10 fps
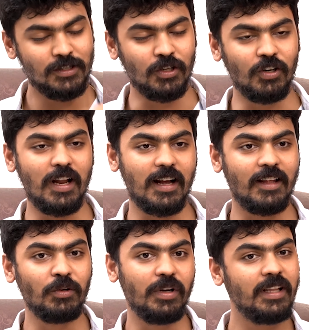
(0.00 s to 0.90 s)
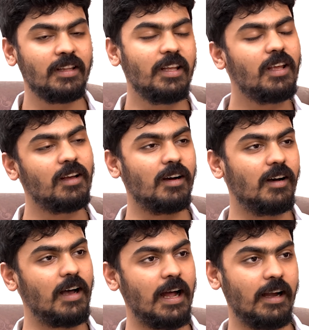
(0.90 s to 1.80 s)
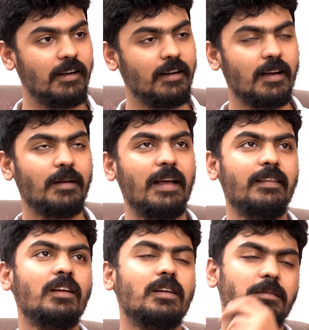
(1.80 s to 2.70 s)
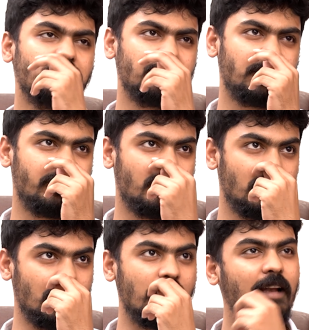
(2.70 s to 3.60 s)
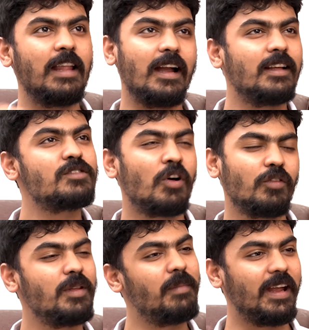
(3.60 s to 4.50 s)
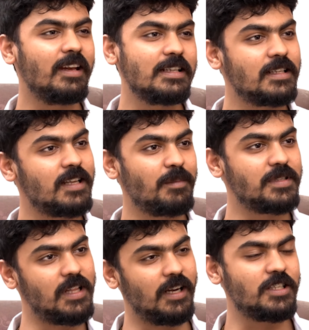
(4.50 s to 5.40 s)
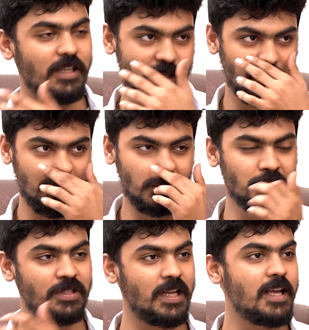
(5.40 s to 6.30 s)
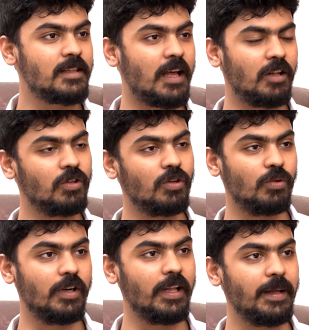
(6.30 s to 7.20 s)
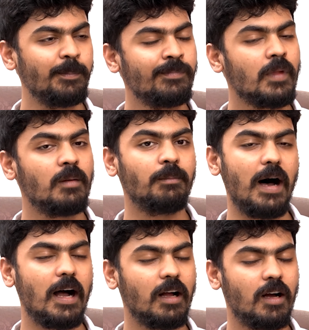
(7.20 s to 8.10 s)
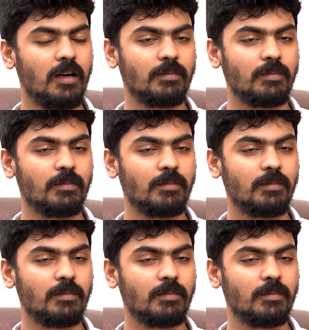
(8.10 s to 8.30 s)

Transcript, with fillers: సో నాకు అది ఉండింది అండ్ ఐ థింక్ దట్ దట్ ఈస్ వన్ ఆఫ్ ది మెయిన్ రీజన్స్ అనిపిస్తుంది అంటే చిన్నప్పటి నుంచి తనతోటి ఉండి బాగా